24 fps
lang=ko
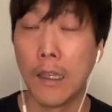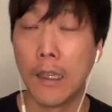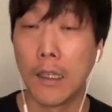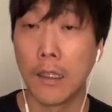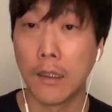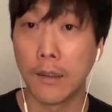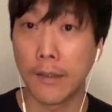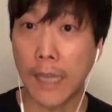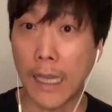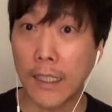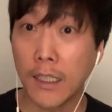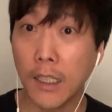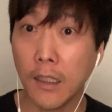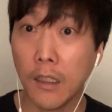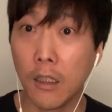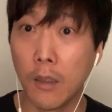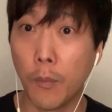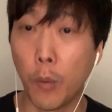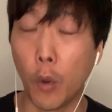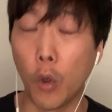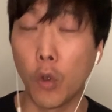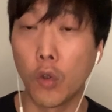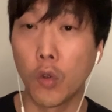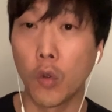그 사진들을
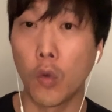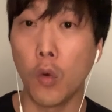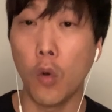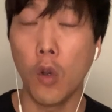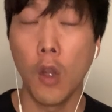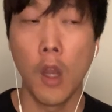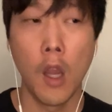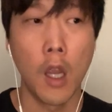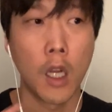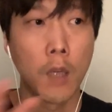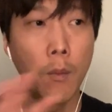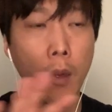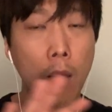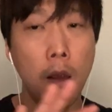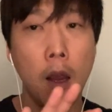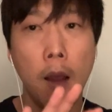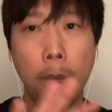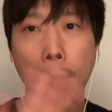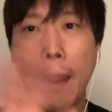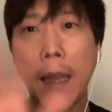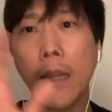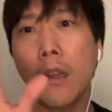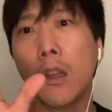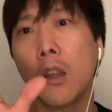보여주고 그러면
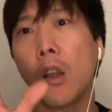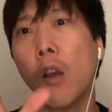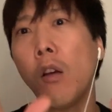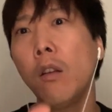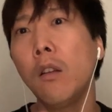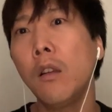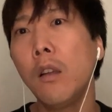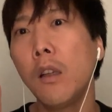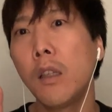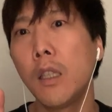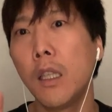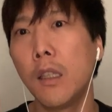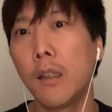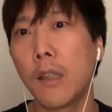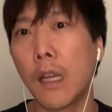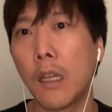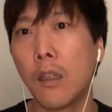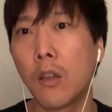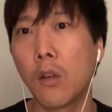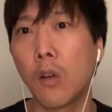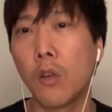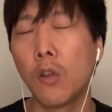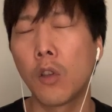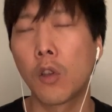패턴을
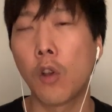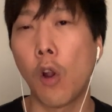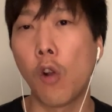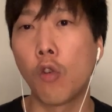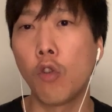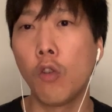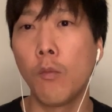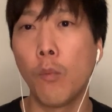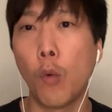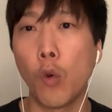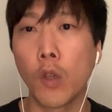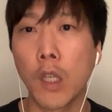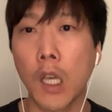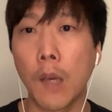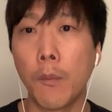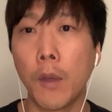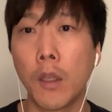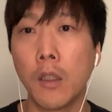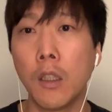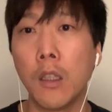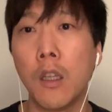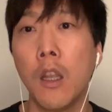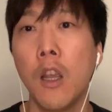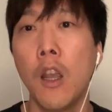그린다는 거는 결국
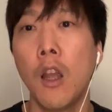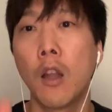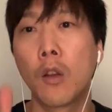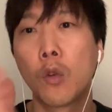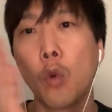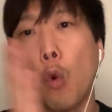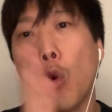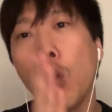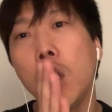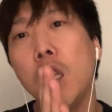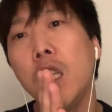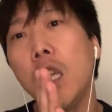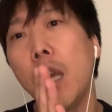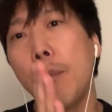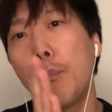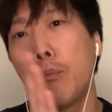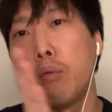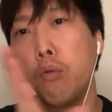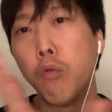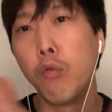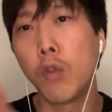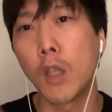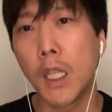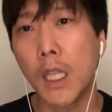뭐냐면은 논리의
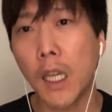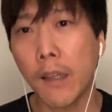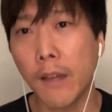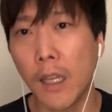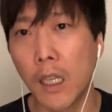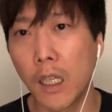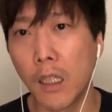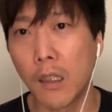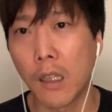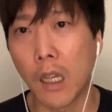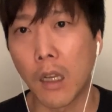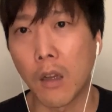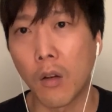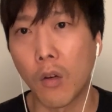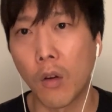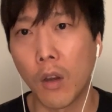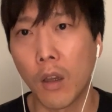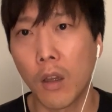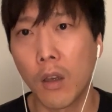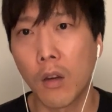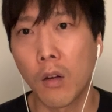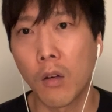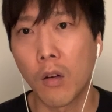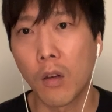분기가 생긴다는
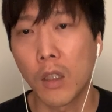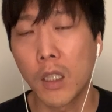거예요.